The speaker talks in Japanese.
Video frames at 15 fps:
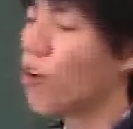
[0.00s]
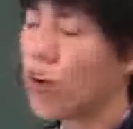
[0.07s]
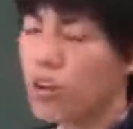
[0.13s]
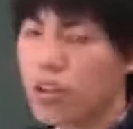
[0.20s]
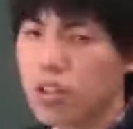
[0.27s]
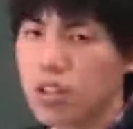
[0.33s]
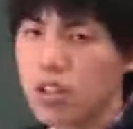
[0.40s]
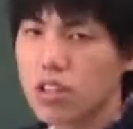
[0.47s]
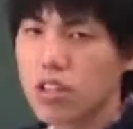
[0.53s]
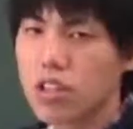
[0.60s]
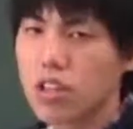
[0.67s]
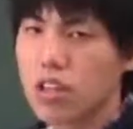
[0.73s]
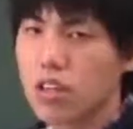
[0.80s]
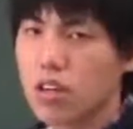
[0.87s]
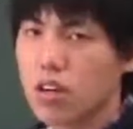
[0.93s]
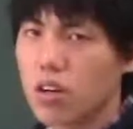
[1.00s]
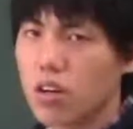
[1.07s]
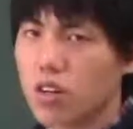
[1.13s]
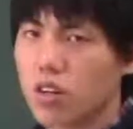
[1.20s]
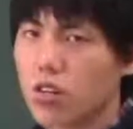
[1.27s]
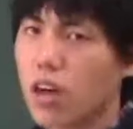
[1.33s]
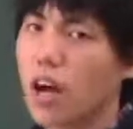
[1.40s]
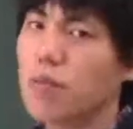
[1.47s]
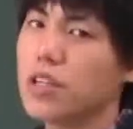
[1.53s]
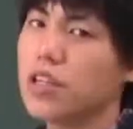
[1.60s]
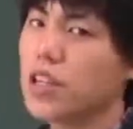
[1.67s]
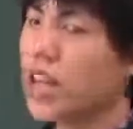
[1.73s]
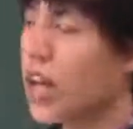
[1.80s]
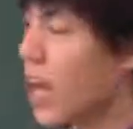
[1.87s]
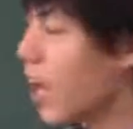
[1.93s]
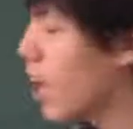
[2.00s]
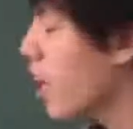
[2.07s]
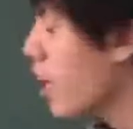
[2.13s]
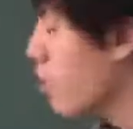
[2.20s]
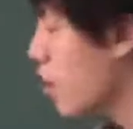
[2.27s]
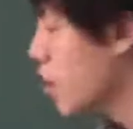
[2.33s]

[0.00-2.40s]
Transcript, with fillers: 問とか見て、